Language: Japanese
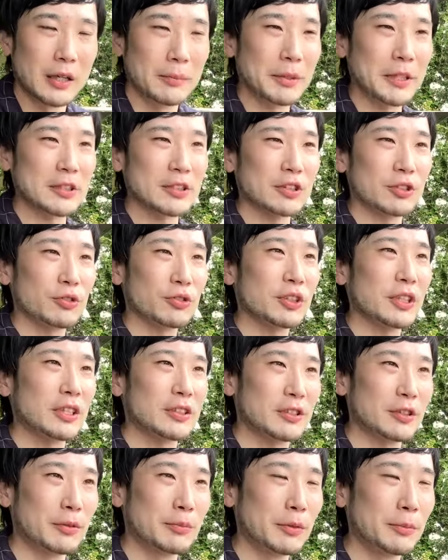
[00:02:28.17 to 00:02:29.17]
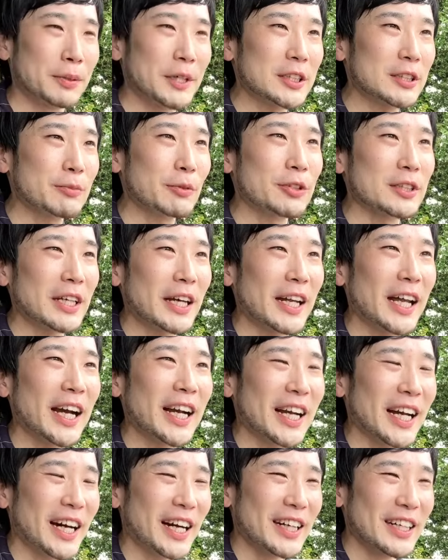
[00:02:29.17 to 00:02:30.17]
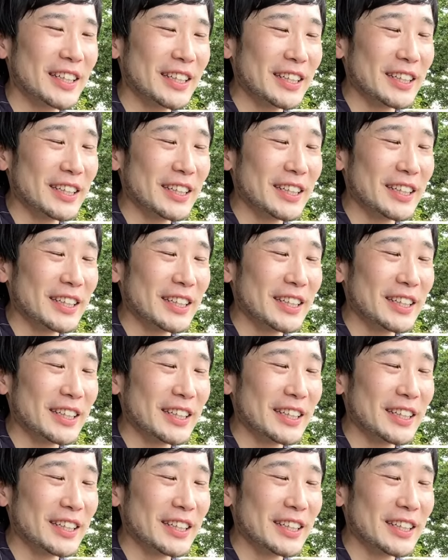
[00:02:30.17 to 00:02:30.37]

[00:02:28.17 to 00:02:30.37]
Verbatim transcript: バスに乗ったんですよもうバスもさなんか